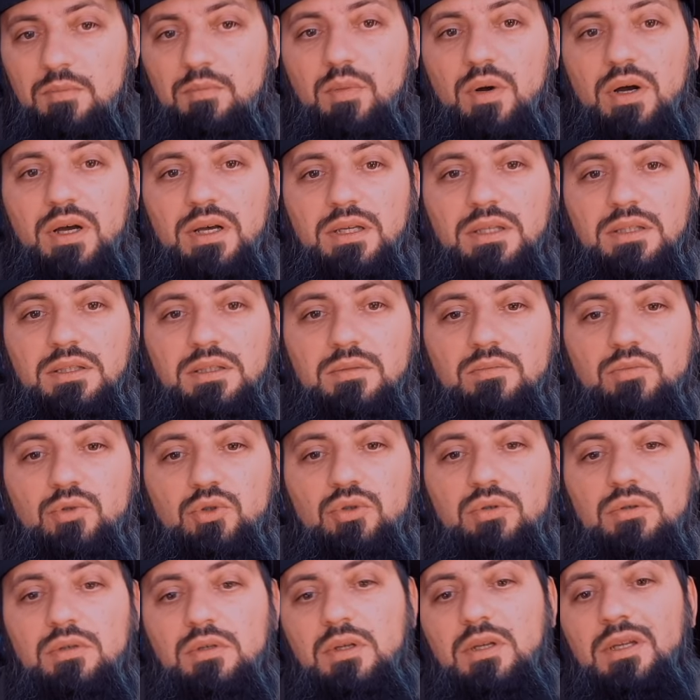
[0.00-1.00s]

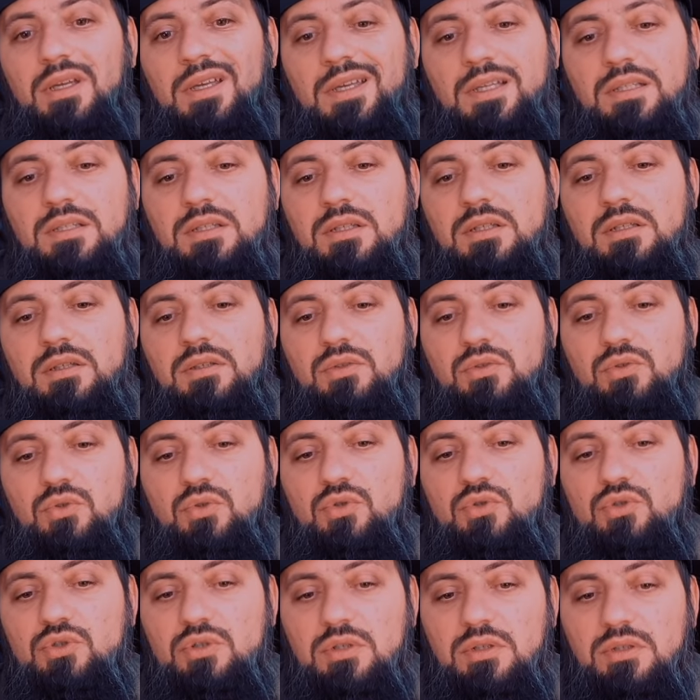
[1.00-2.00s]
Поэтому это
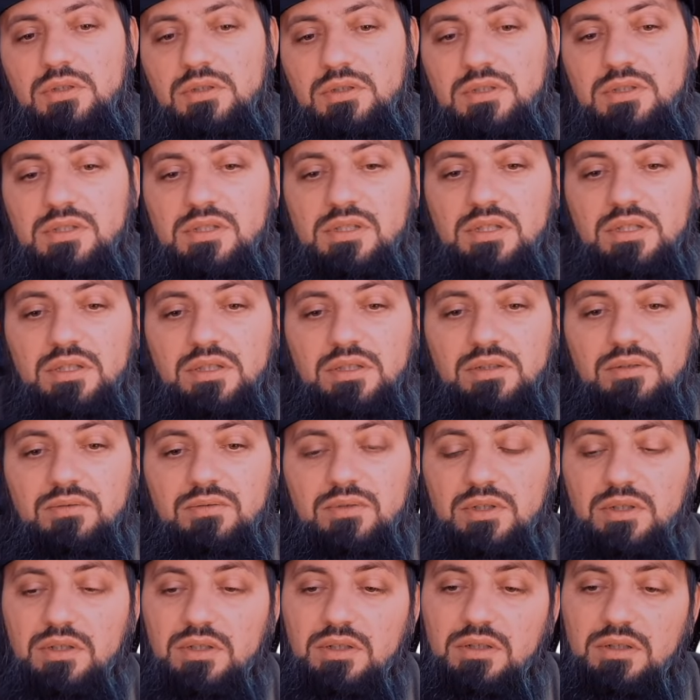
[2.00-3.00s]
тоже из
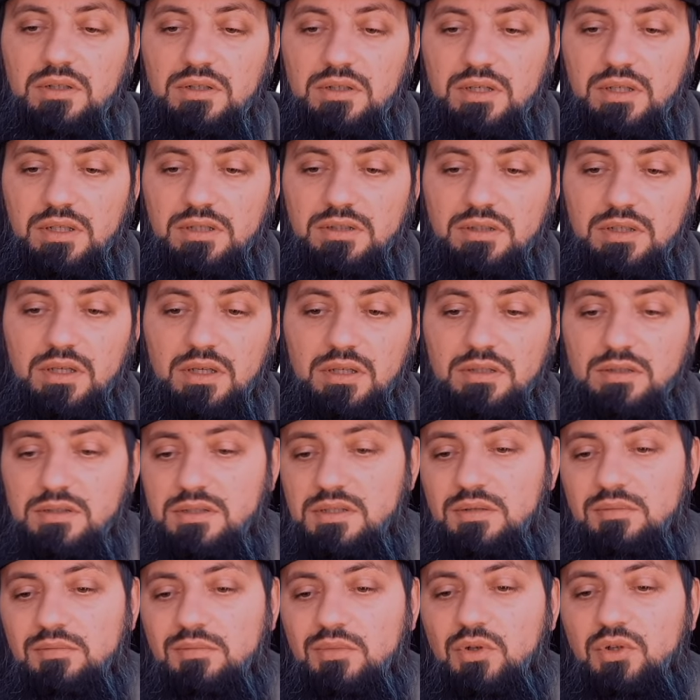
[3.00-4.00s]
этого ранга.
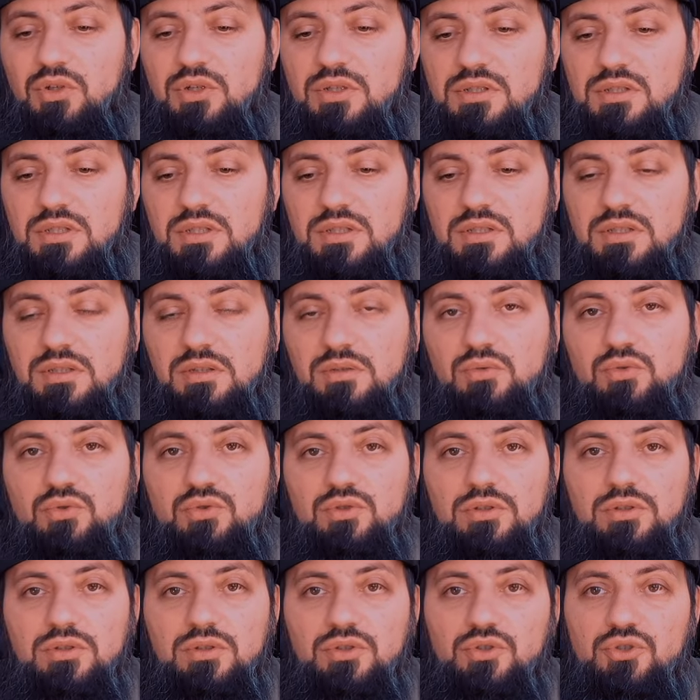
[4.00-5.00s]
Тем более здесь не
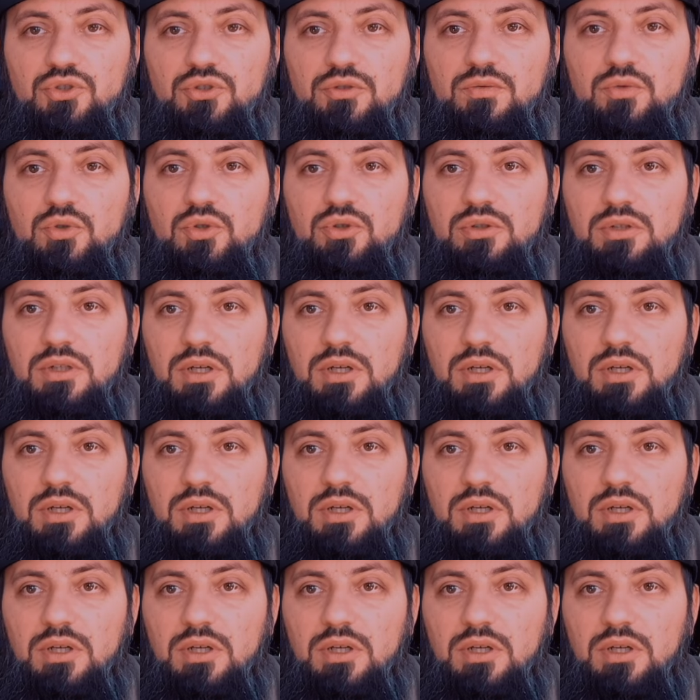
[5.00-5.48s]
нужно ничего